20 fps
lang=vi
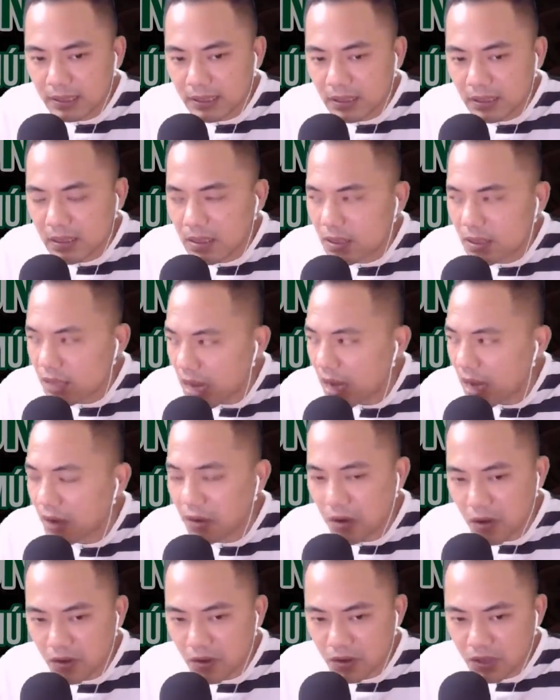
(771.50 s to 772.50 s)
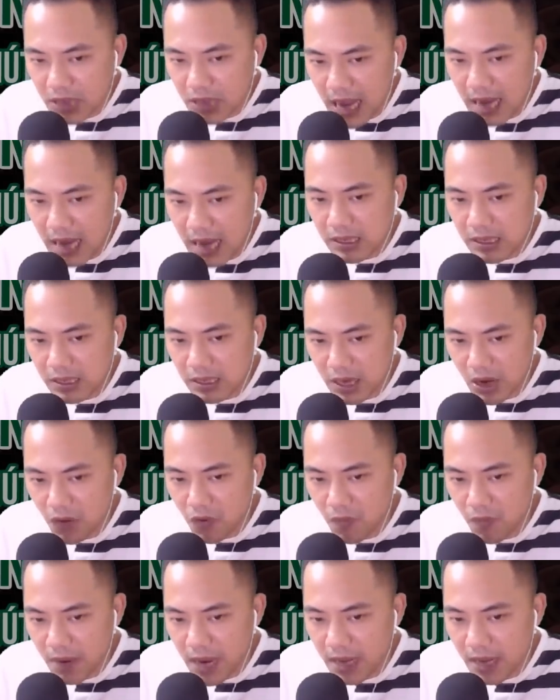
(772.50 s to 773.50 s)
Chẳng còn xác đâu
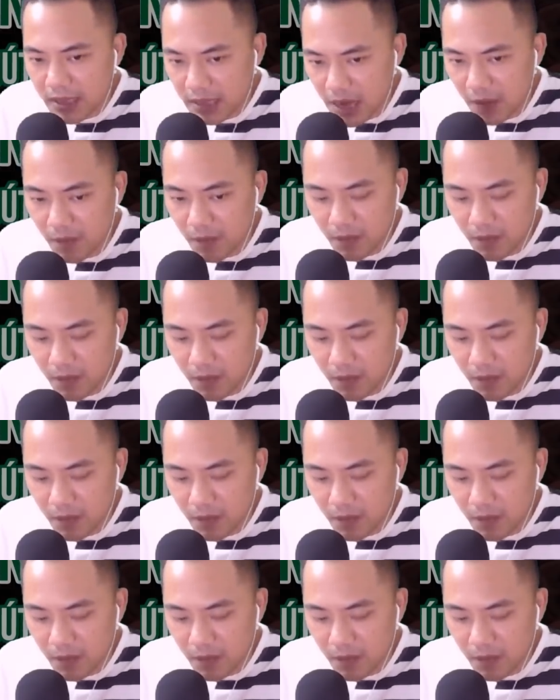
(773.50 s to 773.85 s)
mà tìm,